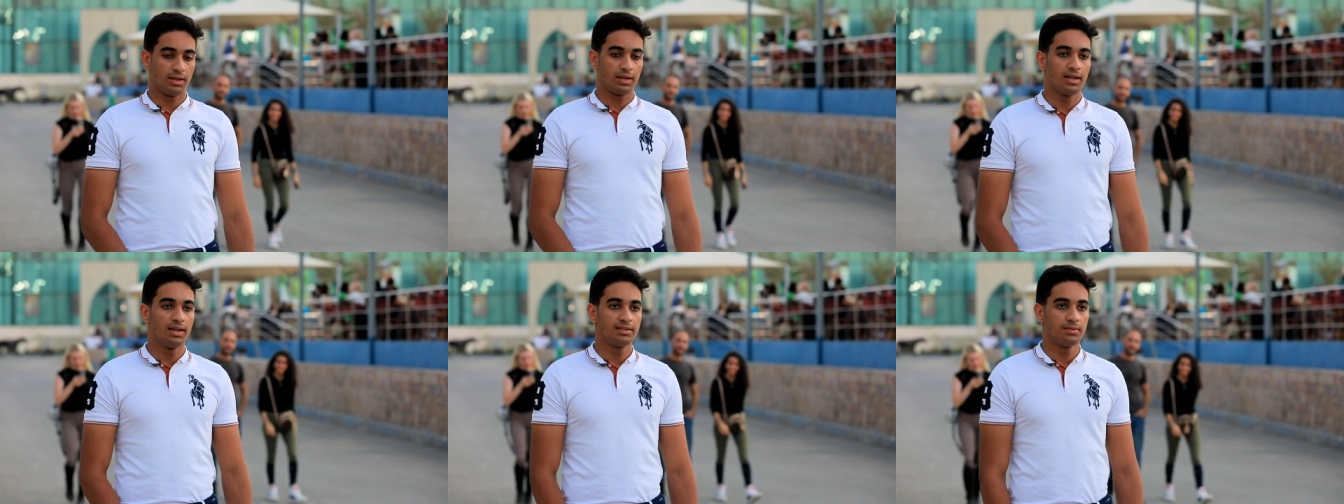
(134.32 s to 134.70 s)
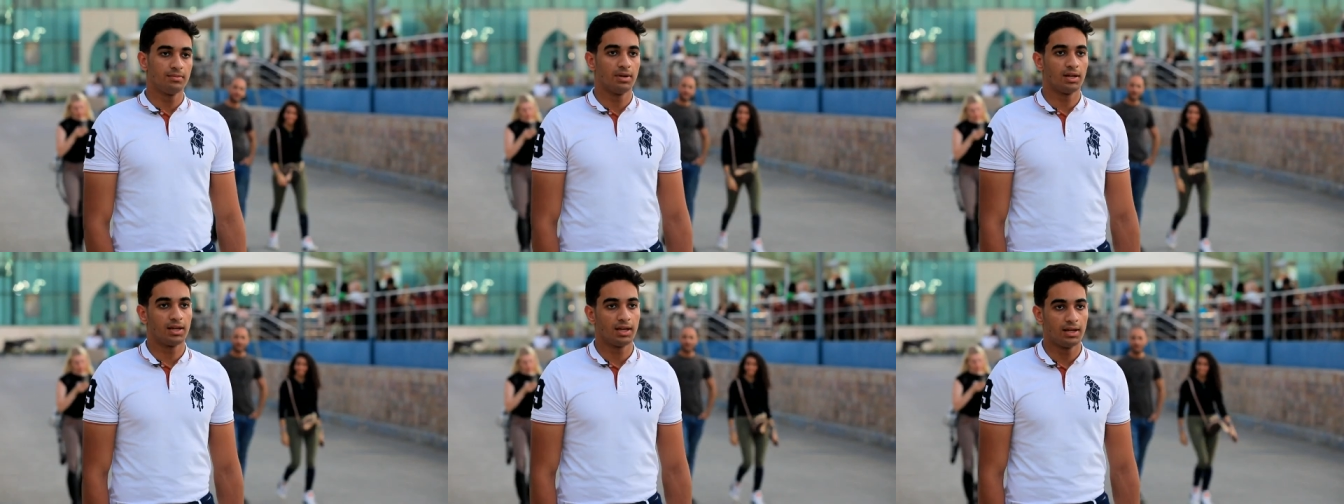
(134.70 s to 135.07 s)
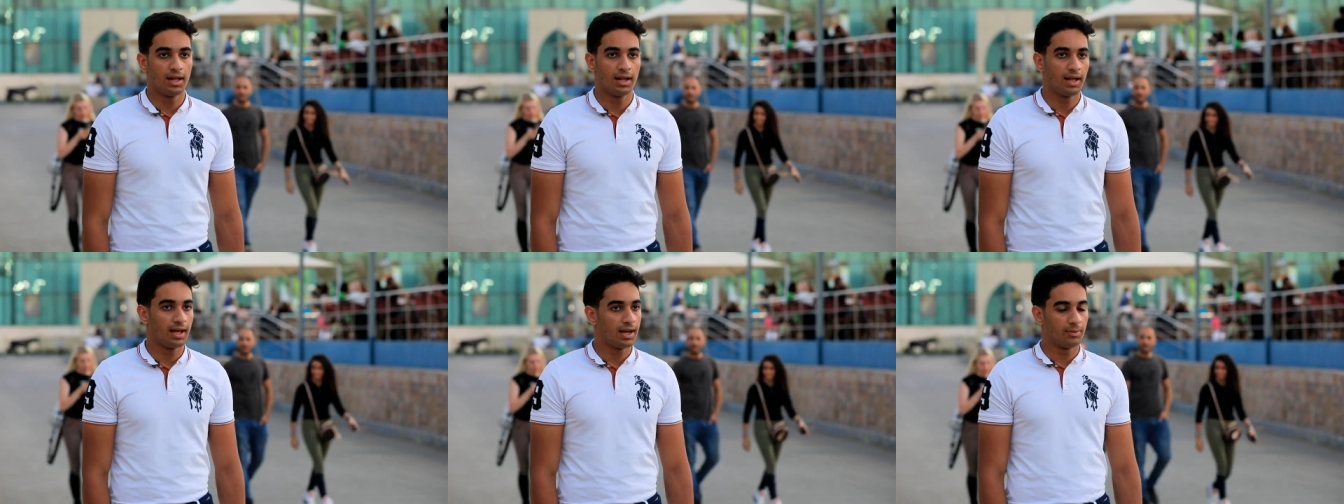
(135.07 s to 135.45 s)
تجهيز
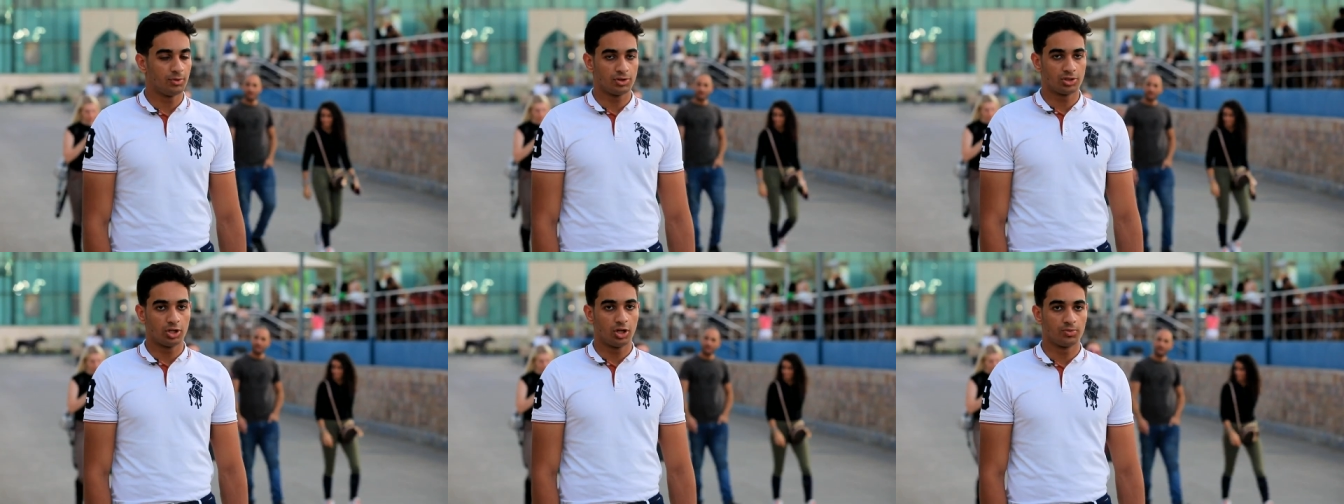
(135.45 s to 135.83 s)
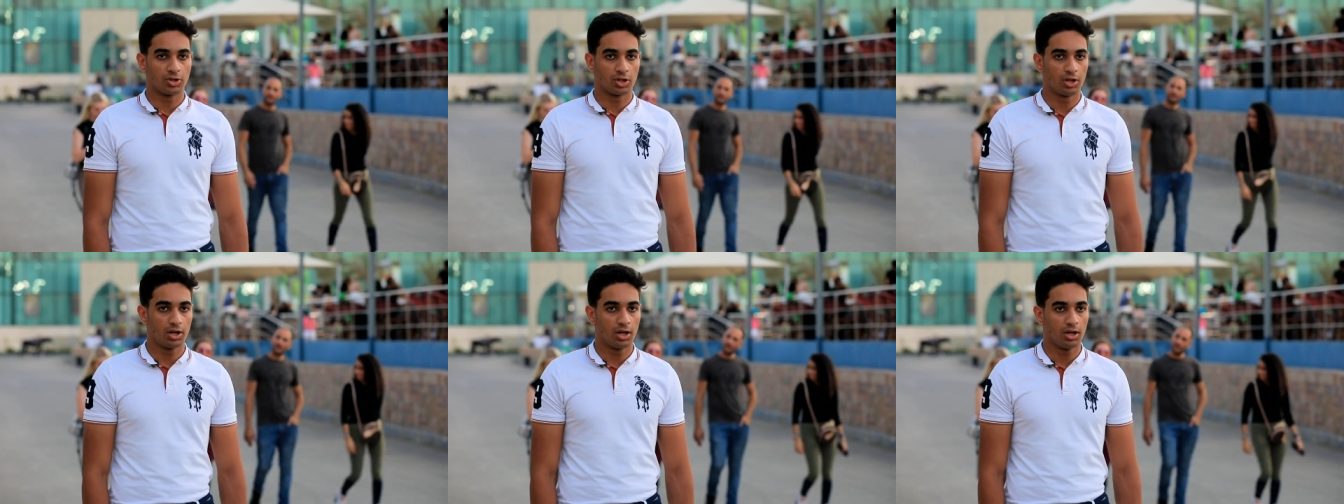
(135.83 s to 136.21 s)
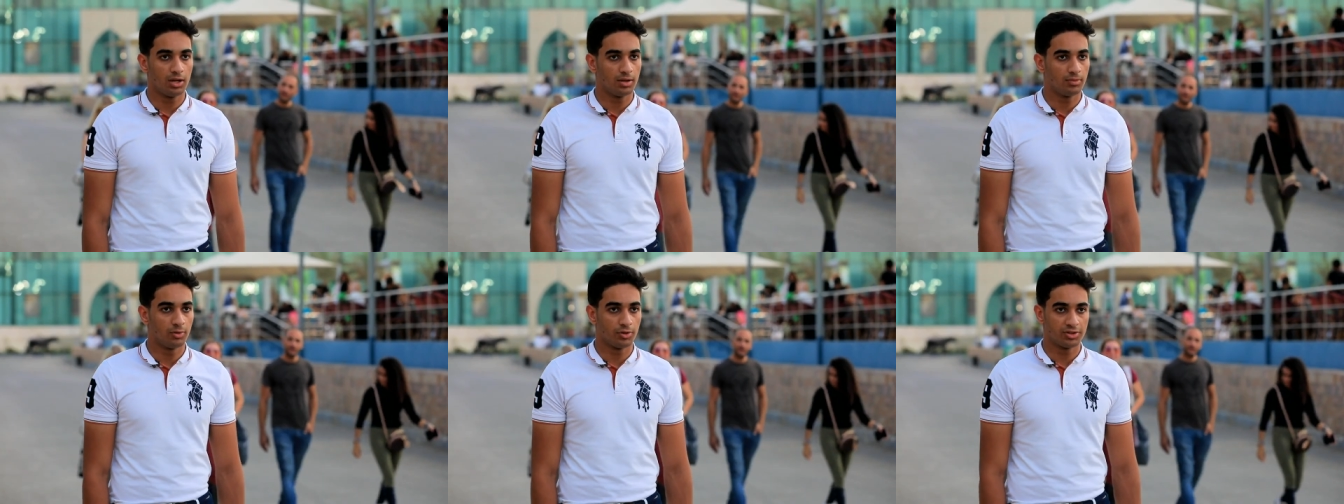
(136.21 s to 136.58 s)
المكان على اعلى مستوى
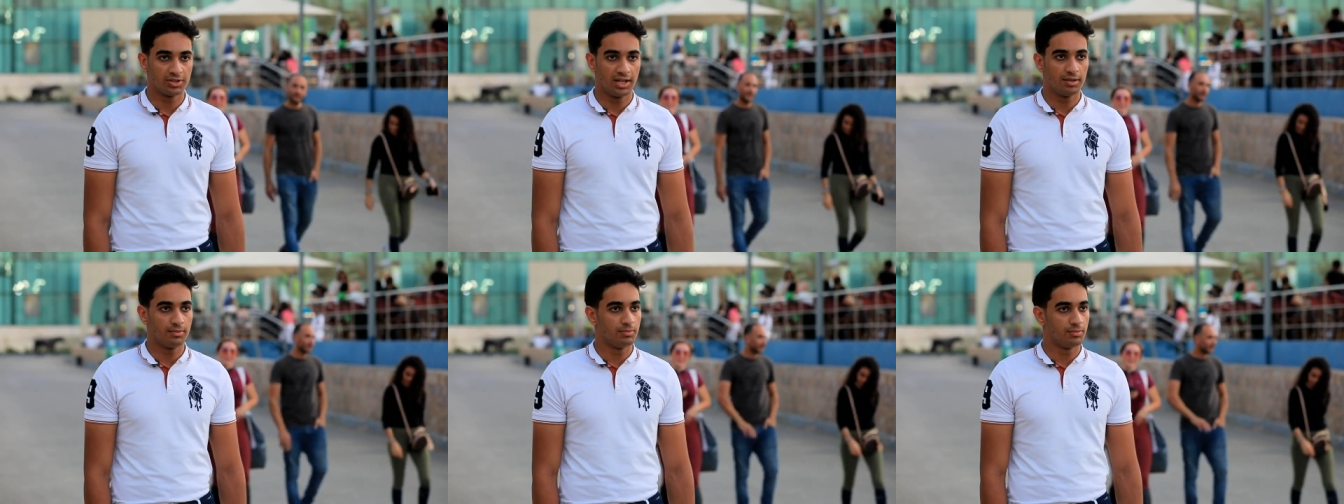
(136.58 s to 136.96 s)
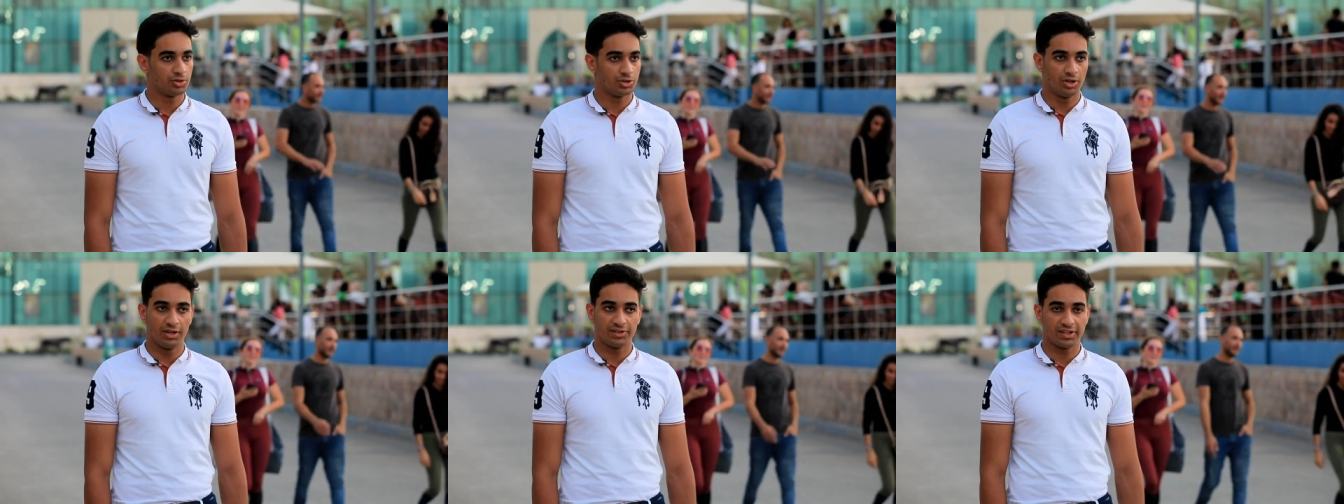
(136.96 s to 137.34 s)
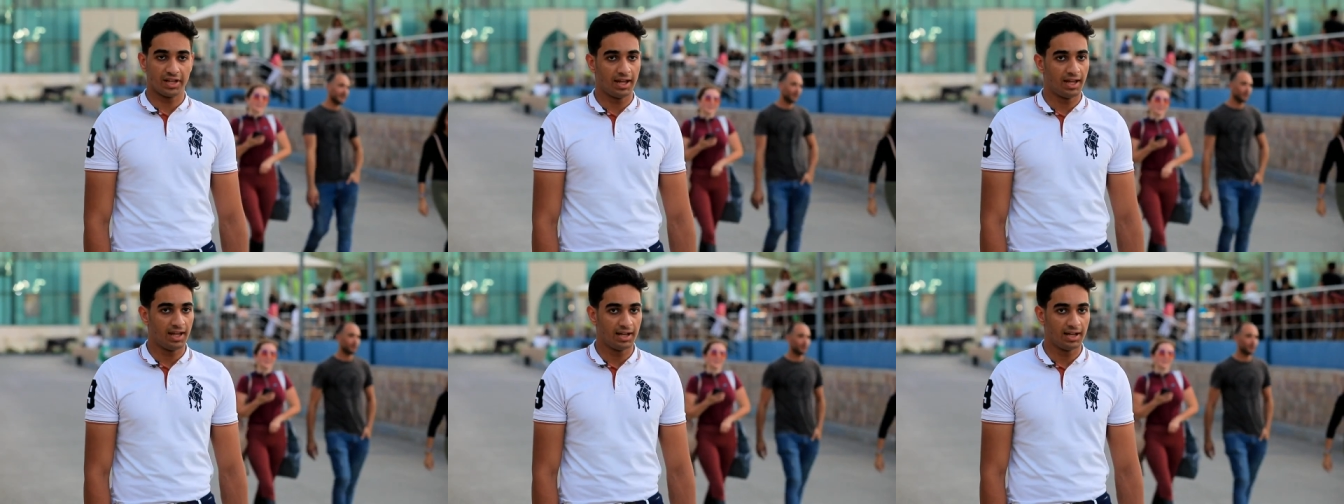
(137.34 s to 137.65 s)
بصراحه البوكسات مش ناقصها